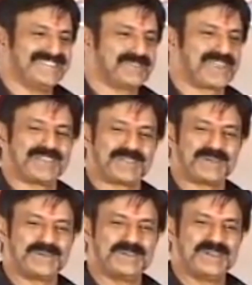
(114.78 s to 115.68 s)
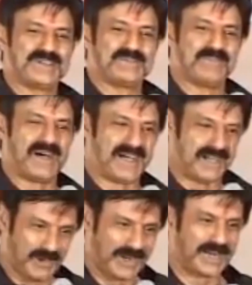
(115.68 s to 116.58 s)
ముఖ్య అతిథులు మా
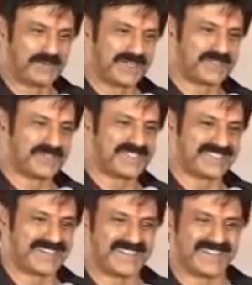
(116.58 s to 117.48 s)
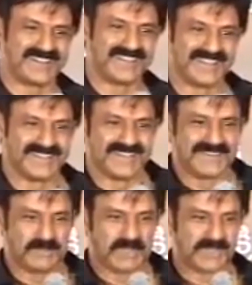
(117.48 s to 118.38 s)
ఆహ్వానాన్ని మన్నించి విచ్చేసిన
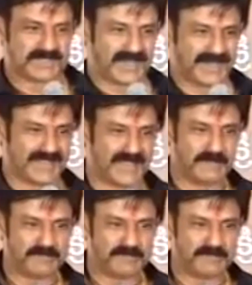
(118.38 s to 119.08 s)
మా దర్శకరత్న